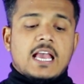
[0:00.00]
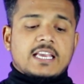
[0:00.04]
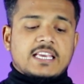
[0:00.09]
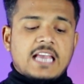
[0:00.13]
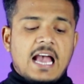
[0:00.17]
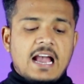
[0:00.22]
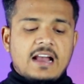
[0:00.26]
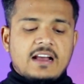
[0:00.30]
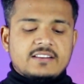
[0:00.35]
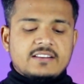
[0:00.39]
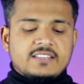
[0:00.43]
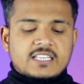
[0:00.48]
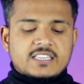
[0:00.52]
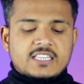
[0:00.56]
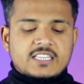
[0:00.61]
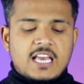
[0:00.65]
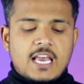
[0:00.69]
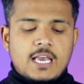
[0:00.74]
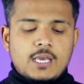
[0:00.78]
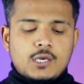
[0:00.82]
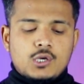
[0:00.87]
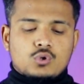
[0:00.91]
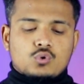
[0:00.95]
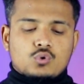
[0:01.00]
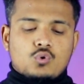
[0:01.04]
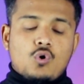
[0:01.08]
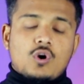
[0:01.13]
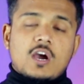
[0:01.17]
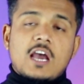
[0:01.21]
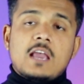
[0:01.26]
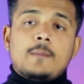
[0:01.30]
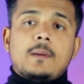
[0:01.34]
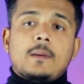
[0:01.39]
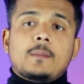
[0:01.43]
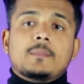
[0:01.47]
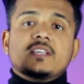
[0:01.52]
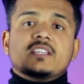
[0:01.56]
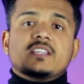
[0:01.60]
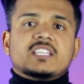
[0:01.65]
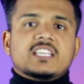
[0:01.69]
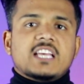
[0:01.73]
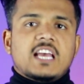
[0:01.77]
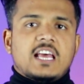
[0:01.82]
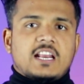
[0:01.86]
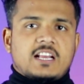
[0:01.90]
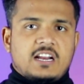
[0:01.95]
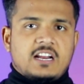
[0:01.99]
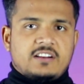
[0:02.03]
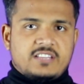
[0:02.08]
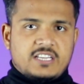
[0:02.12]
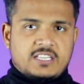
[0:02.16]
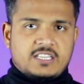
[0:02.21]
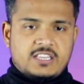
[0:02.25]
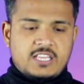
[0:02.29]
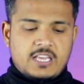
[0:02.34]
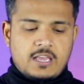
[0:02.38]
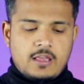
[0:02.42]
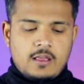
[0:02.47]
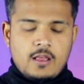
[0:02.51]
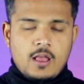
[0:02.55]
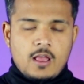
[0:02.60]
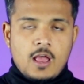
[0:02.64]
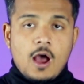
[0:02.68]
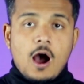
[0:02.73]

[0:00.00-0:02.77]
क्या कर सकते हैं इसको कहीं पे भी शेयर कर सकते हैं